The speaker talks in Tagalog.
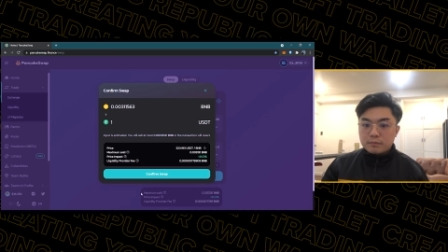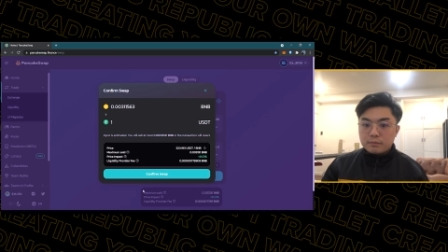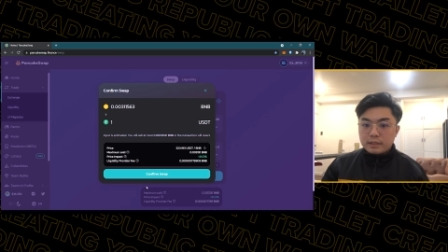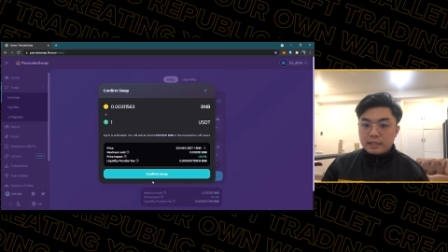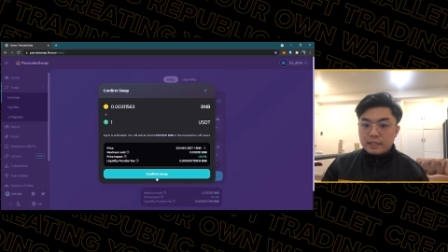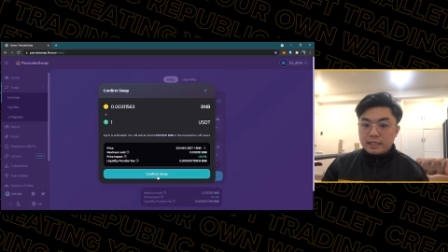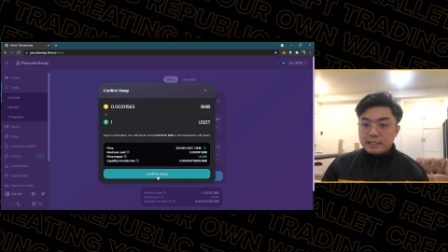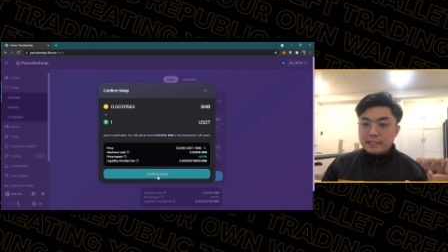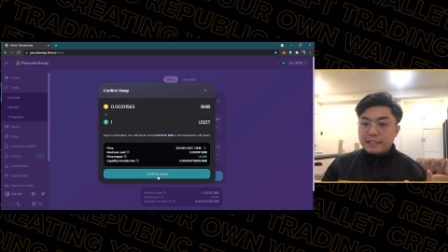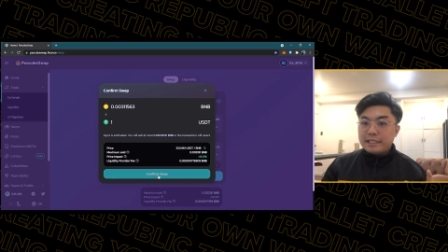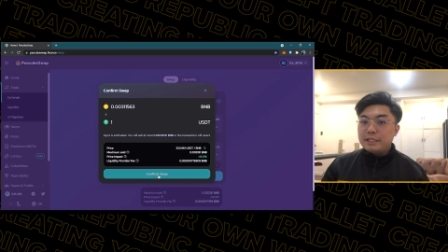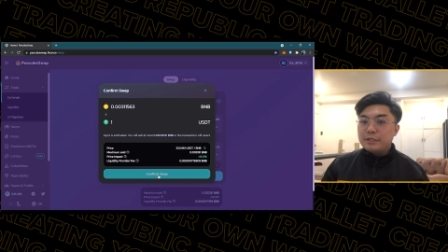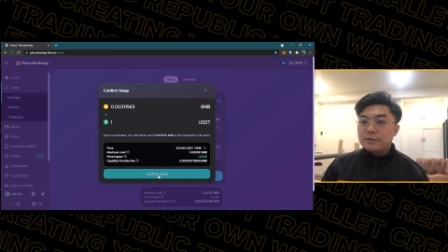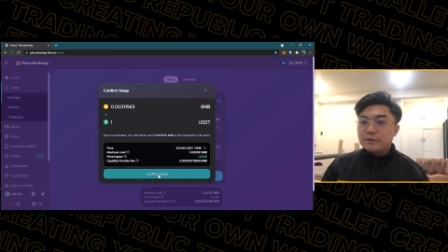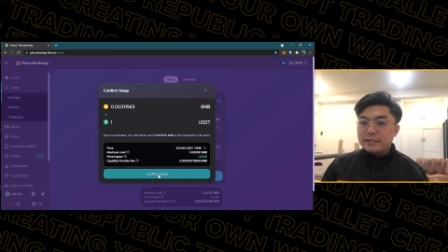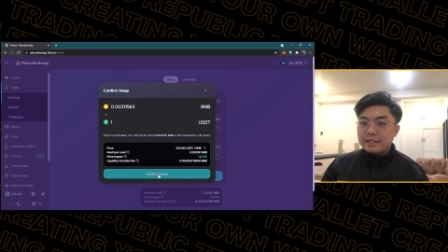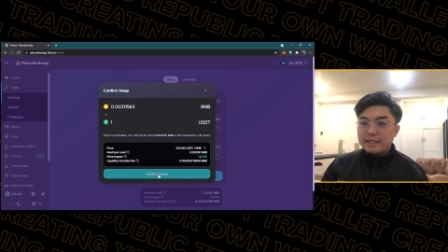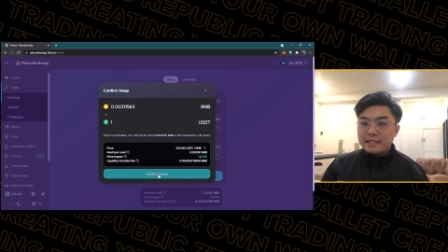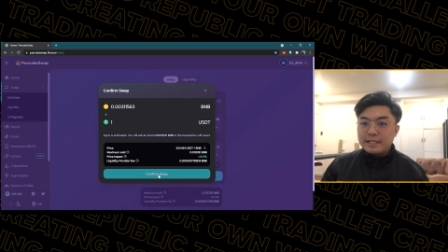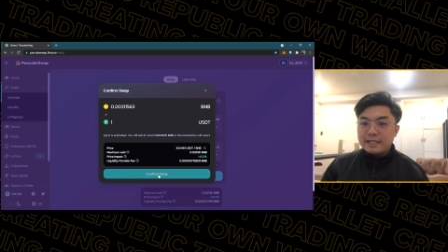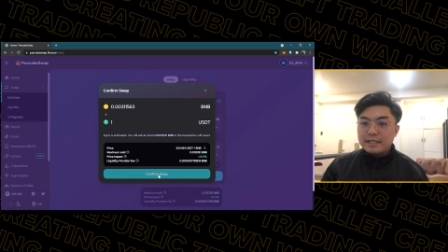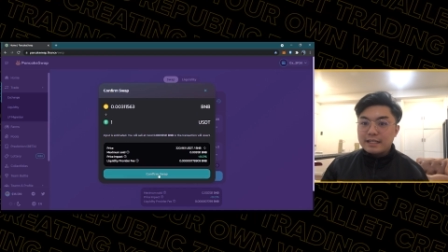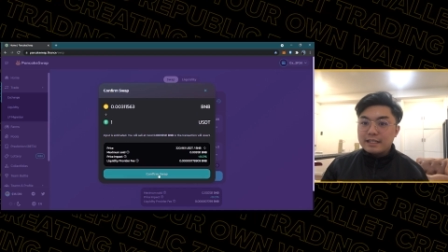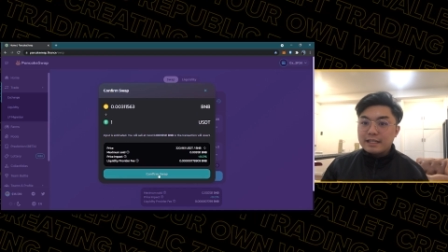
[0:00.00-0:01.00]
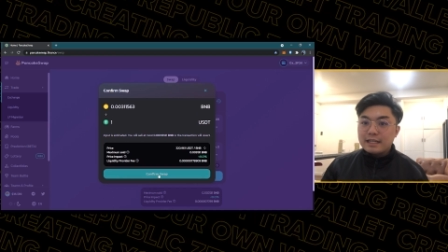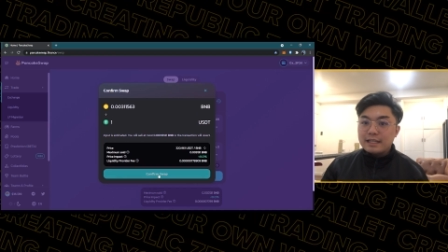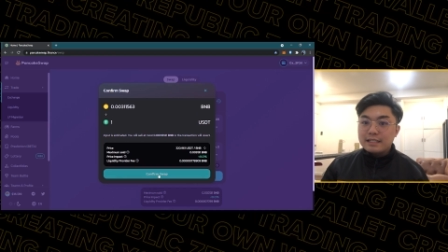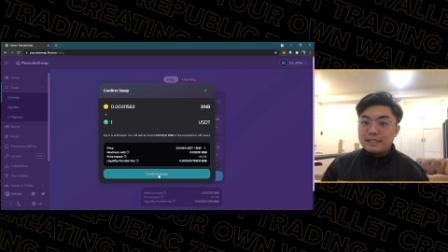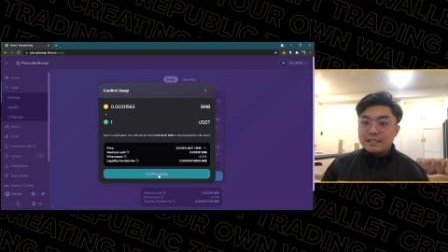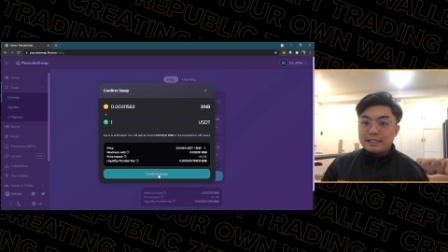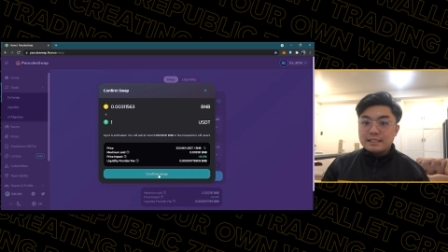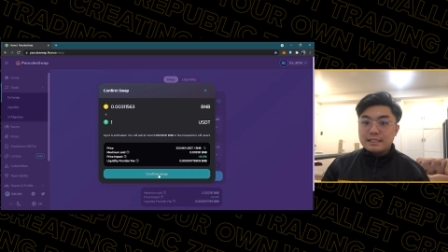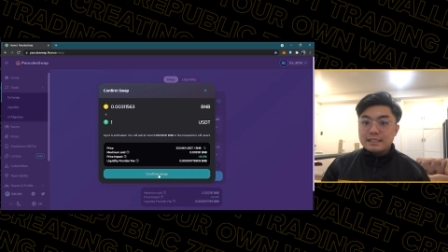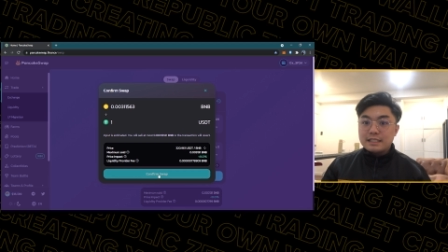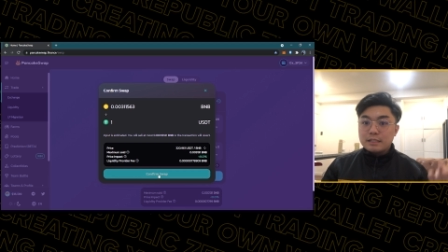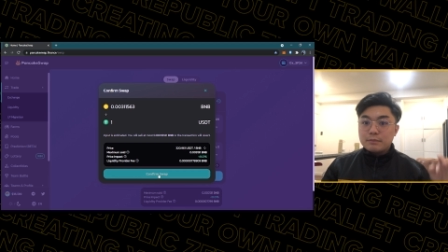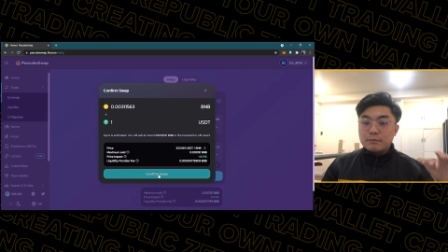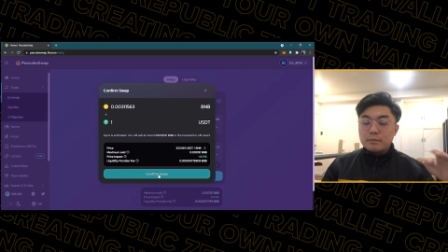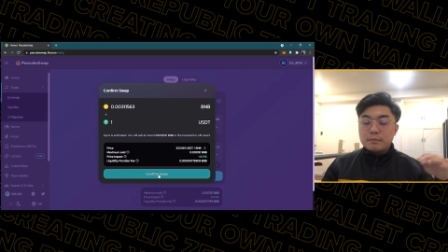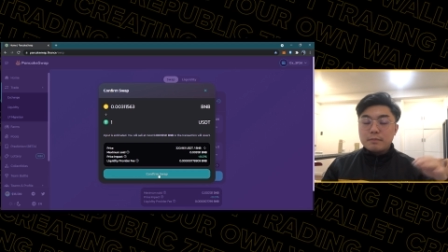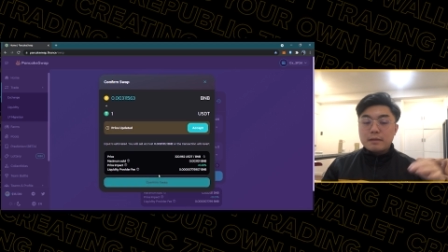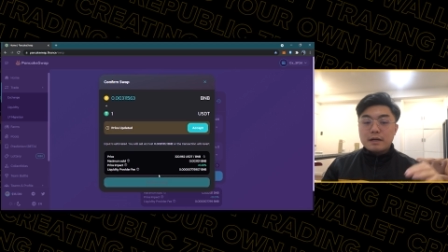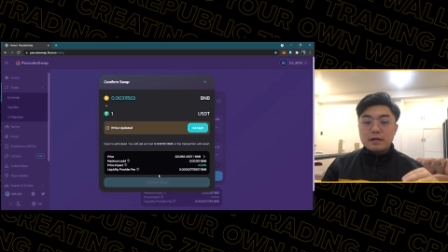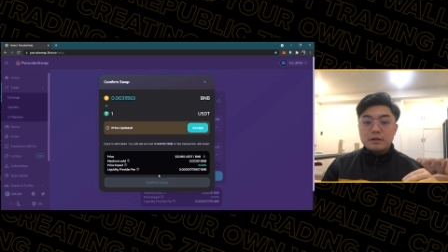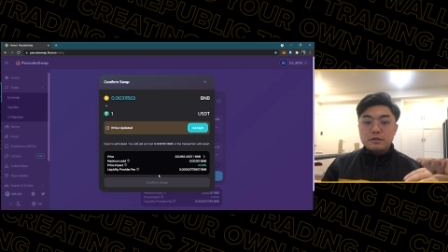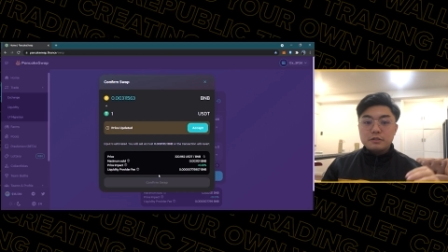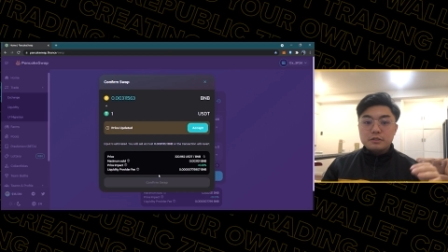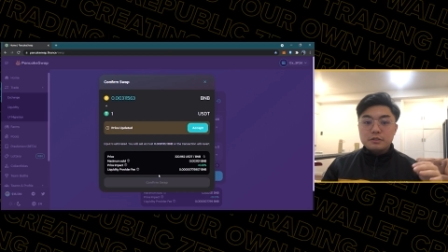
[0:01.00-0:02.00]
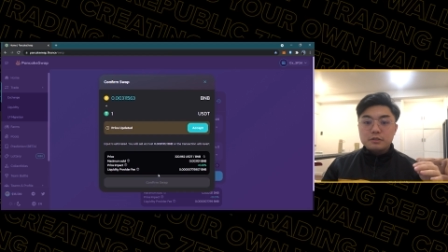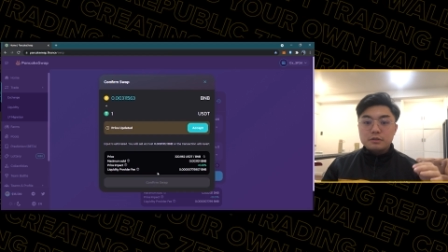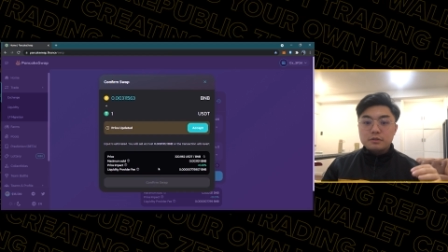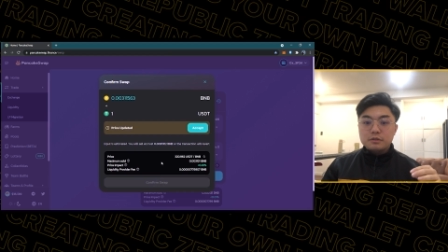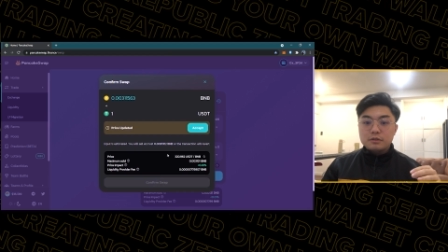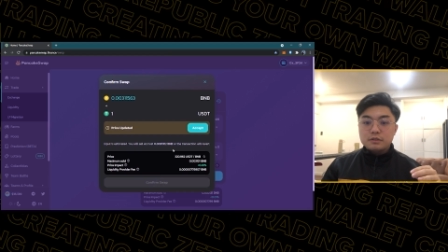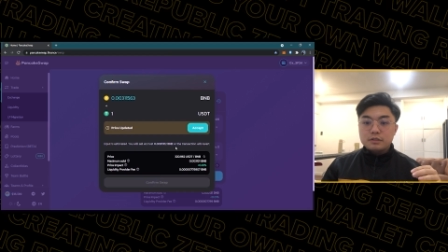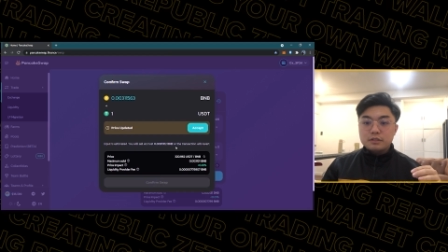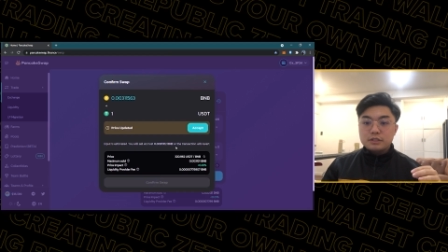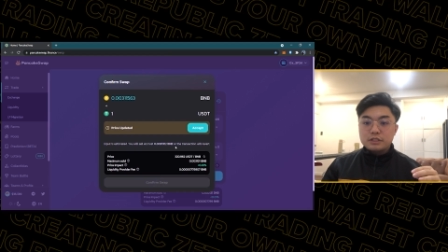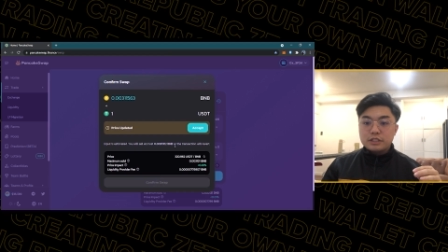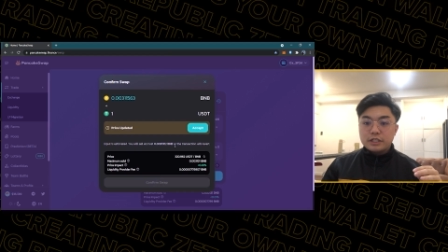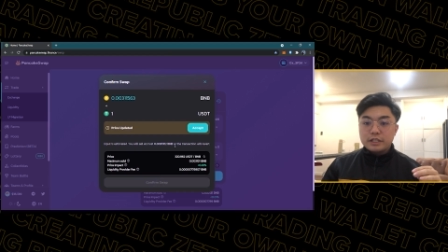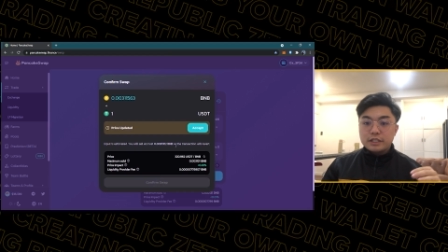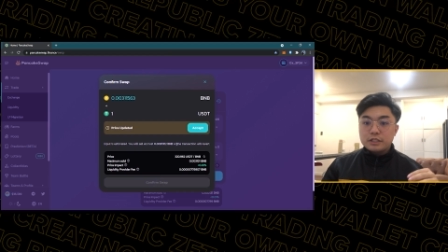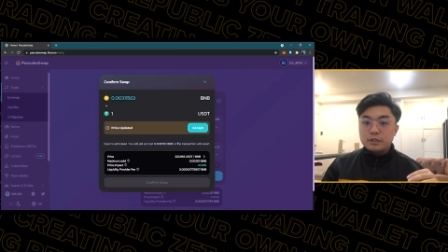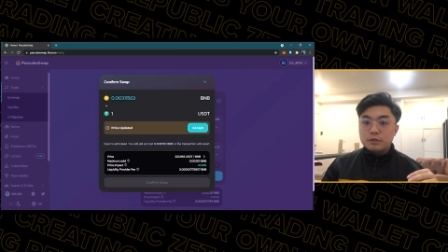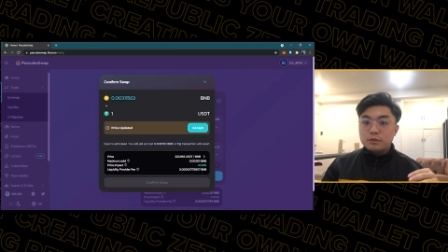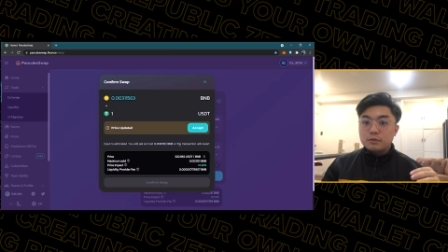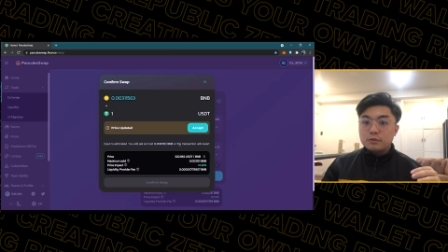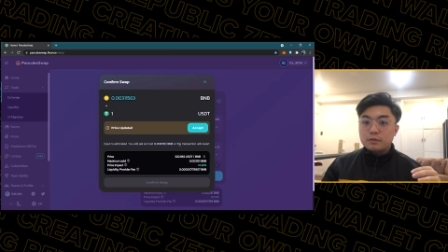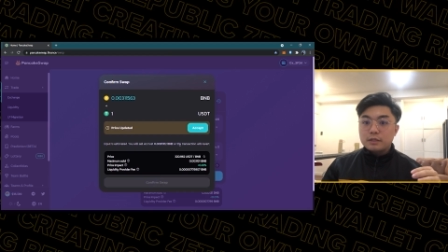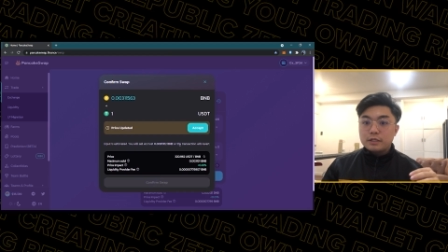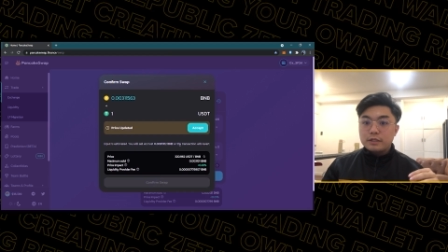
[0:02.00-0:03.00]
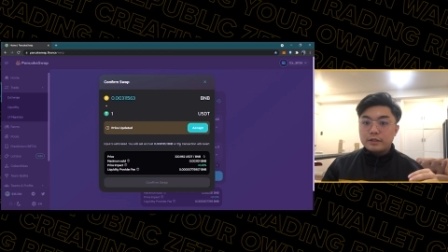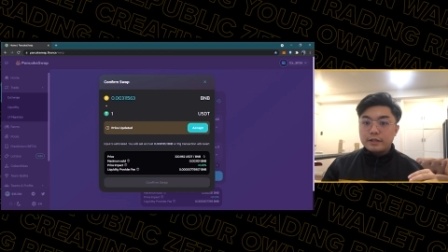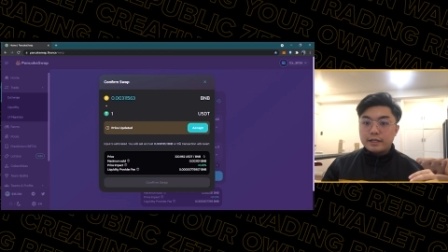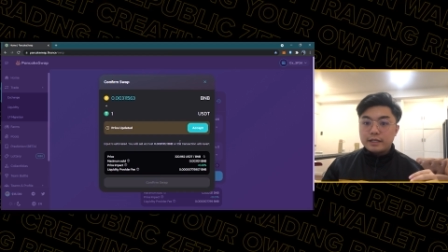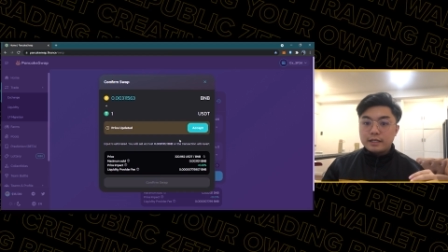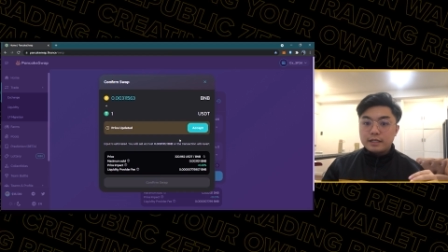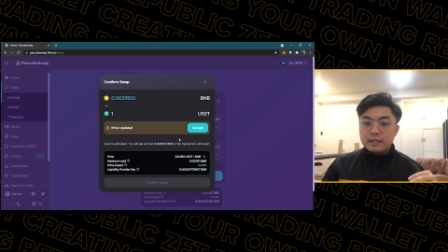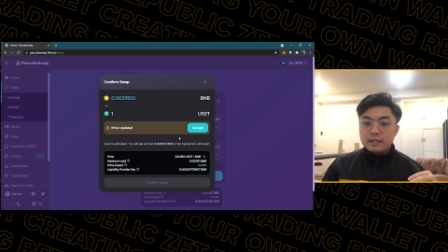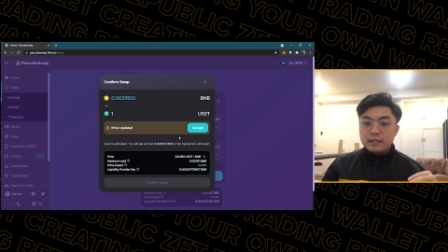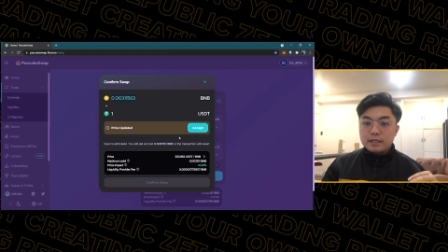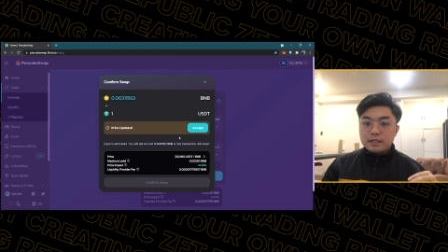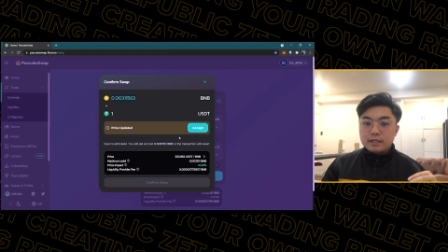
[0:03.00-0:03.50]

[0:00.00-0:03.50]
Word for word: pag hindi nyo kinlig agad, kasi nagbabago yung chart nung ano eh,